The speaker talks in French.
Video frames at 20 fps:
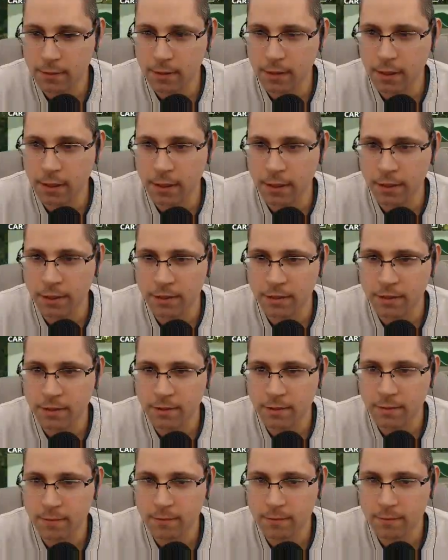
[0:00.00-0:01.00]
Allez.
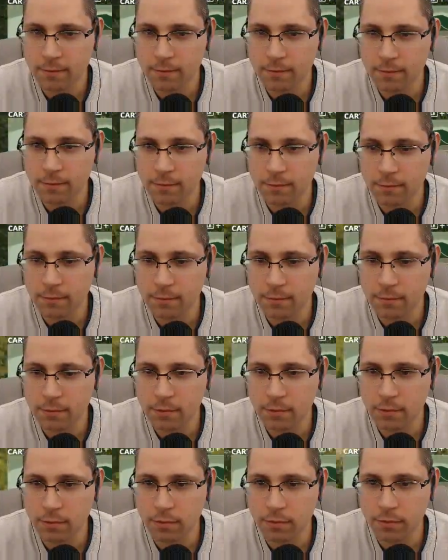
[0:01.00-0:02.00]

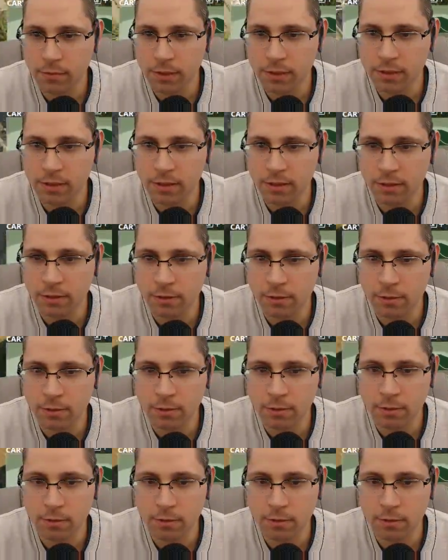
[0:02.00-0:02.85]
On va essayer de...